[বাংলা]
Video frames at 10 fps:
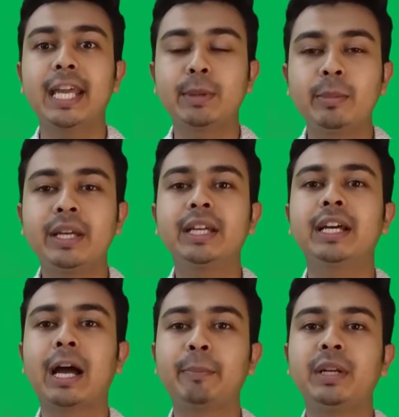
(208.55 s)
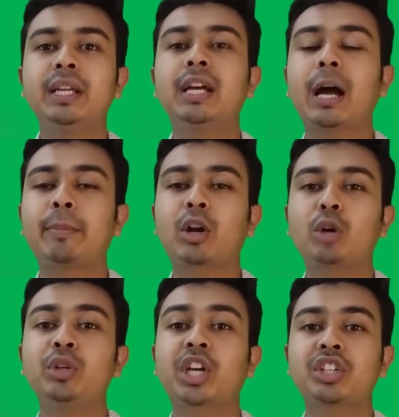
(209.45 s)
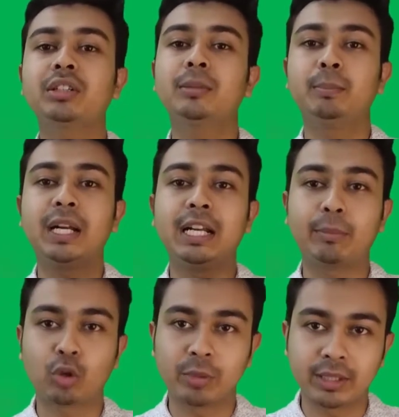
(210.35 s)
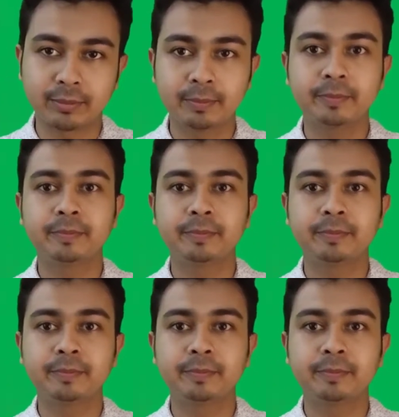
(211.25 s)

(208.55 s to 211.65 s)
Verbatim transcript: এভাবে আপনি আপনার কমিউনিকেশান বিল্ড আপ করবেন